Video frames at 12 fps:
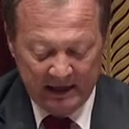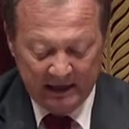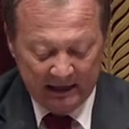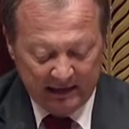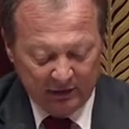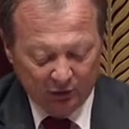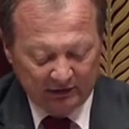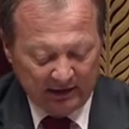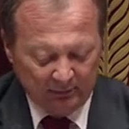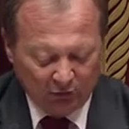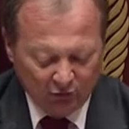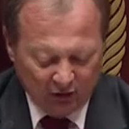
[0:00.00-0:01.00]
et
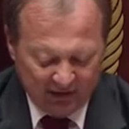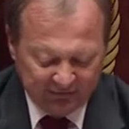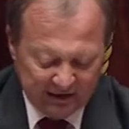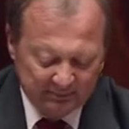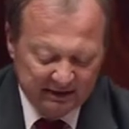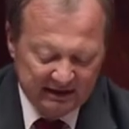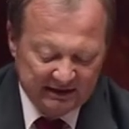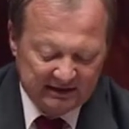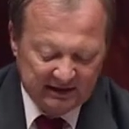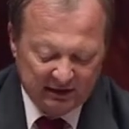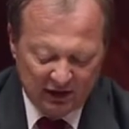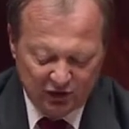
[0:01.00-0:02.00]
notamment de la
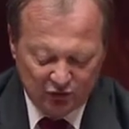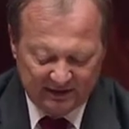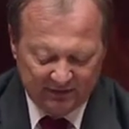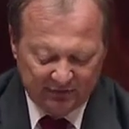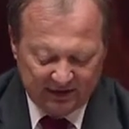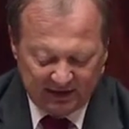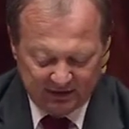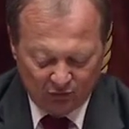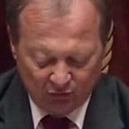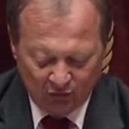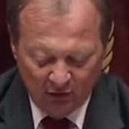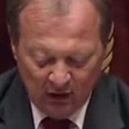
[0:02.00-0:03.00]
fiabilité, de la
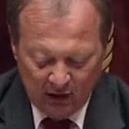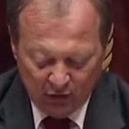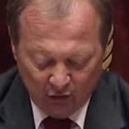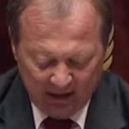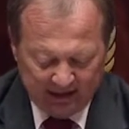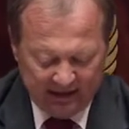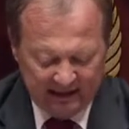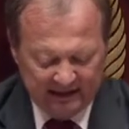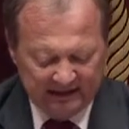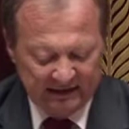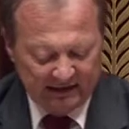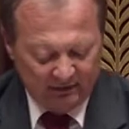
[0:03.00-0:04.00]
justification, de la
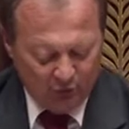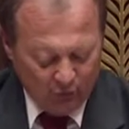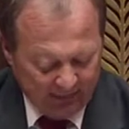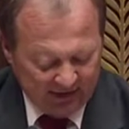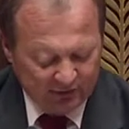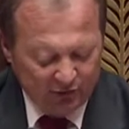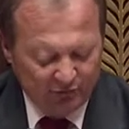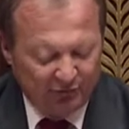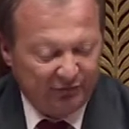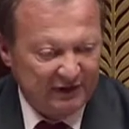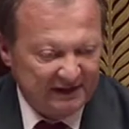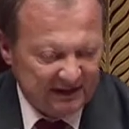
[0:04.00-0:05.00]
qualité de personnes
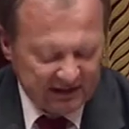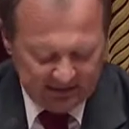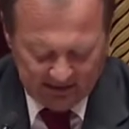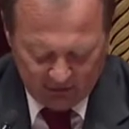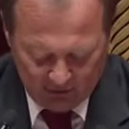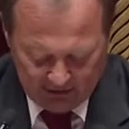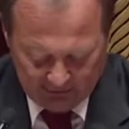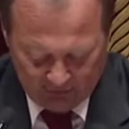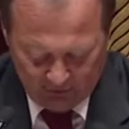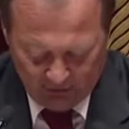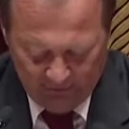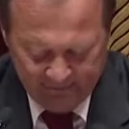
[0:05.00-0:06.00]
physiques des donateurs.